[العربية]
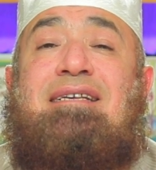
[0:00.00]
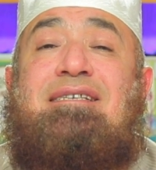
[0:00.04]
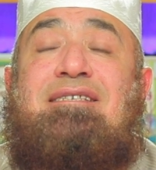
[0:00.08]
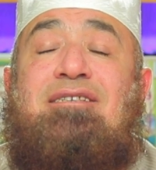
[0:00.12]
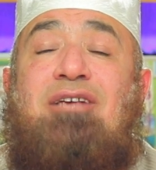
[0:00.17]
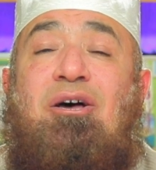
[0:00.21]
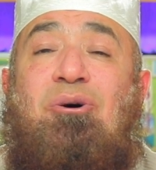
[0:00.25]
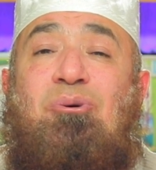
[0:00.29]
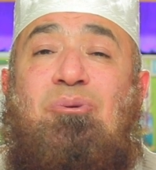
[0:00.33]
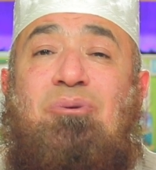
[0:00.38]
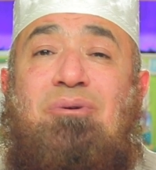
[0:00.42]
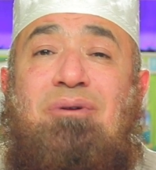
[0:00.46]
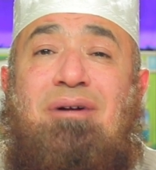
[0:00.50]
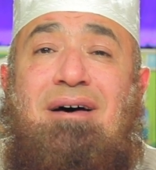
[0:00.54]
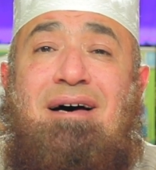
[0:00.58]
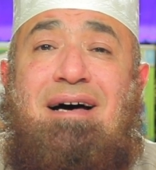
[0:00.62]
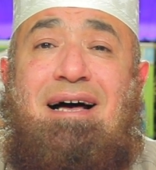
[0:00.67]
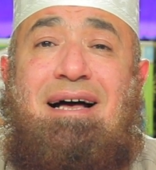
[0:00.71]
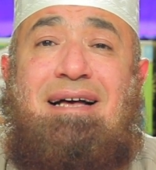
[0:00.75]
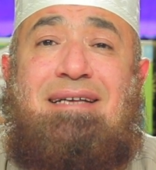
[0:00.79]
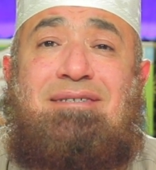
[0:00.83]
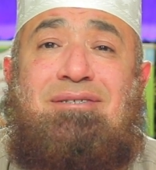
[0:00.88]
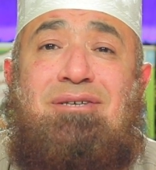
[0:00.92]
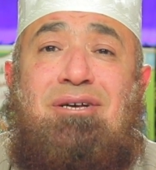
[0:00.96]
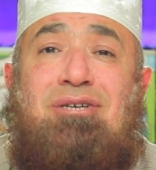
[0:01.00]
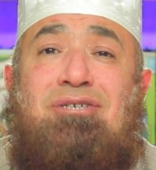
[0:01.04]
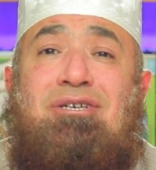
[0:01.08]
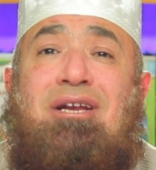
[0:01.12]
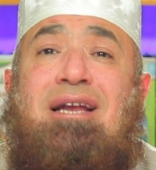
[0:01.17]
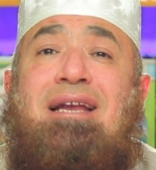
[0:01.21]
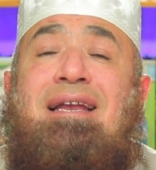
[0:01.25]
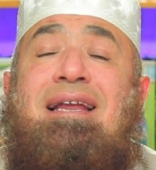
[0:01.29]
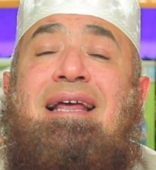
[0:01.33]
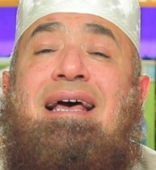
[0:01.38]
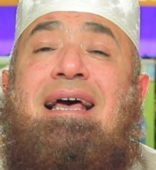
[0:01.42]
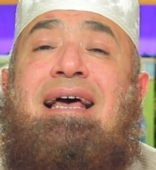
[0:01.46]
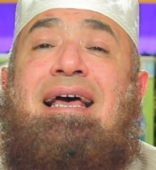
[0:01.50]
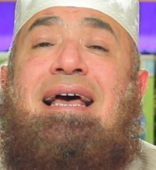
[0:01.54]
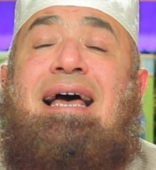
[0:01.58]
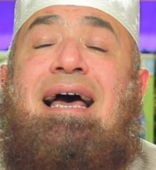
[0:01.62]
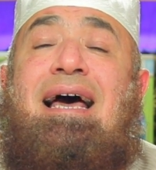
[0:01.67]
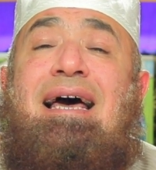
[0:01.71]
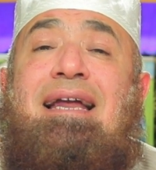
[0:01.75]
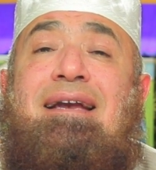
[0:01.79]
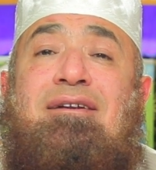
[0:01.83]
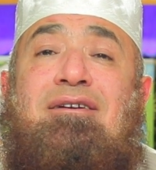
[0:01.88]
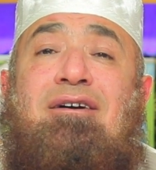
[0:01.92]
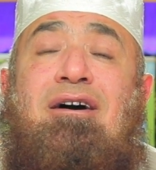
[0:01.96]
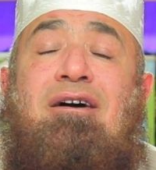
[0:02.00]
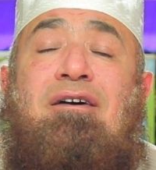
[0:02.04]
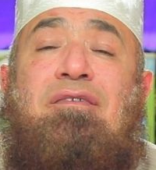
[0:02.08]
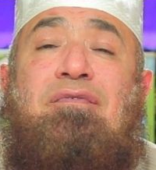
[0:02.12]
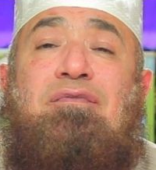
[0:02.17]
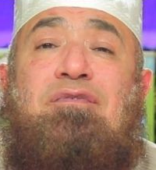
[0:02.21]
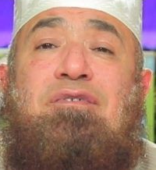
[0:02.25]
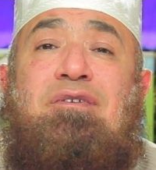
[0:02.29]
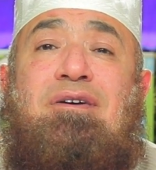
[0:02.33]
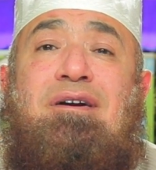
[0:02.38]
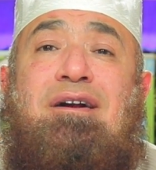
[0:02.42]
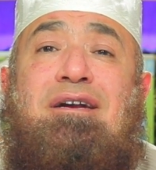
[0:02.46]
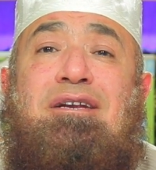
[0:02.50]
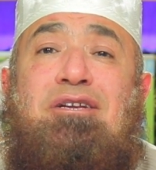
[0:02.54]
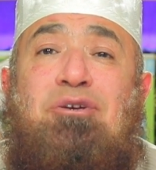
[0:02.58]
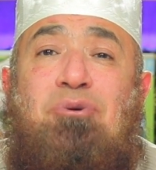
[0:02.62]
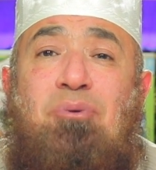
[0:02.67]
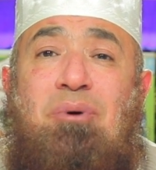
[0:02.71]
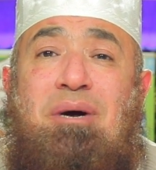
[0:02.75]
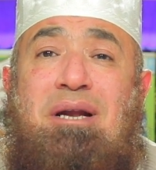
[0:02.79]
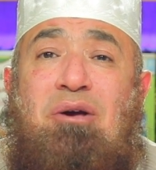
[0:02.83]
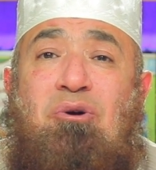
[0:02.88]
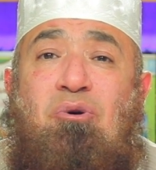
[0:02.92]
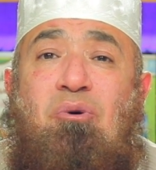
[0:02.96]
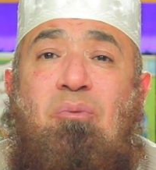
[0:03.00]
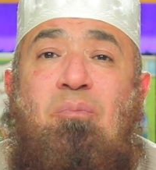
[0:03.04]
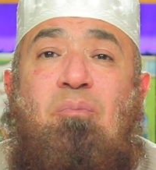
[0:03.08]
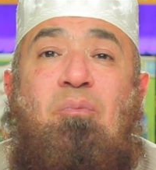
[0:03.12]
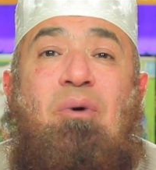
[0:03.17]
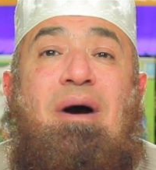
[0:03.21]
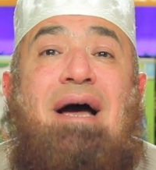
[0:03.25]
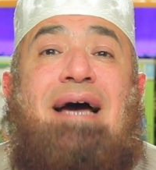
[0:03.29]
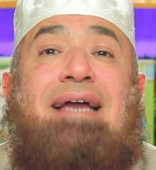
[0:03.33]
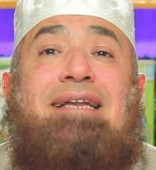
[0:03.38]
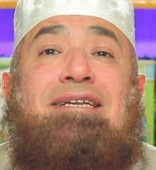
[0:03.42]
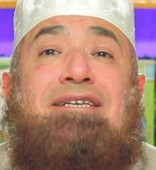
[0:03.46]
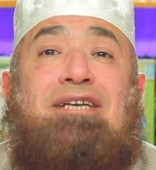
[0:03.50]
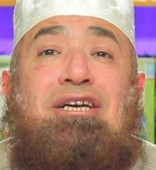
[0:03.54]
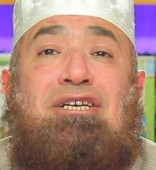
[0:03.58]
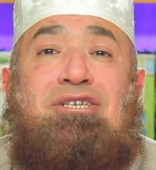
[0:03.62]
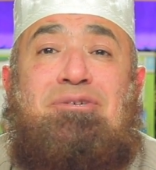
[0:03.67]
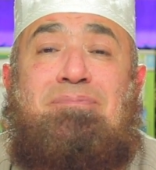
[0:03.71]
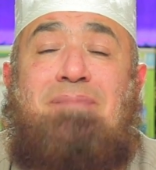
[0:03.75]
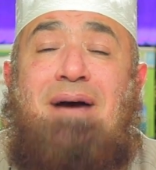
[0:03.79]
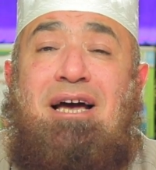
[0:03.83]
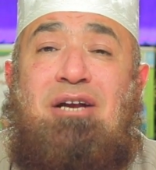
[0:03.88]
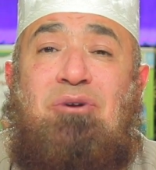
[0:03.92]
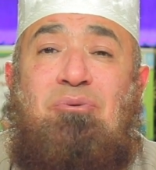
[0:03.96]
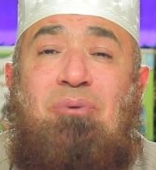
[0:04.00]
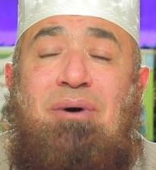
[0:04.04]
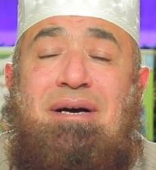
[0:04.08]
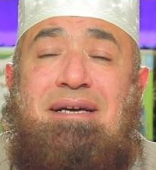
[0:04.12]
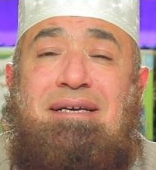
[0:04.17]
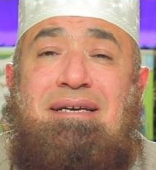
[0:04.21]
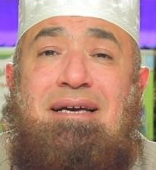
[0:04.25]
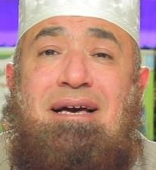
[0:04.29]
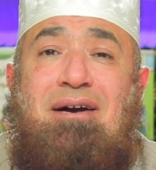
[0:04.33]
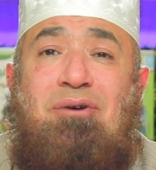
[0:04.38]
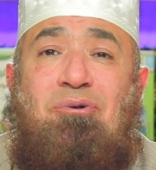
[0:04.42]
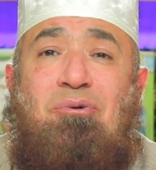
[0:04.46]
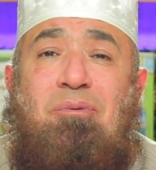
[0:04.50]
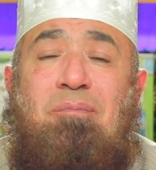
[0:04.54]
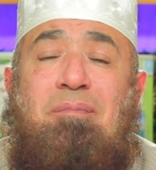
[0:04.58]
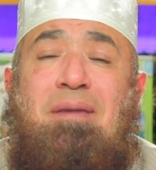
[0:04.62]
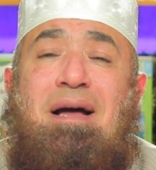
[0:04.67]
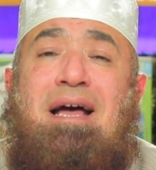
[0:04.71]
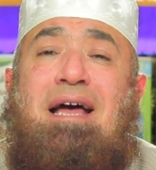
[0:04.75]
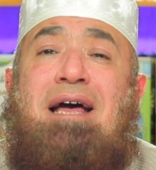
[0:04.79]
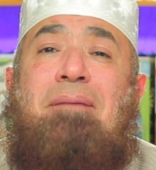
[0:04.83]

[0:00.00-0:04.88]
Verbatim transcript: أسأل الله عز وجل أن يغفر لي ولكم وأن يجمعني وإياكم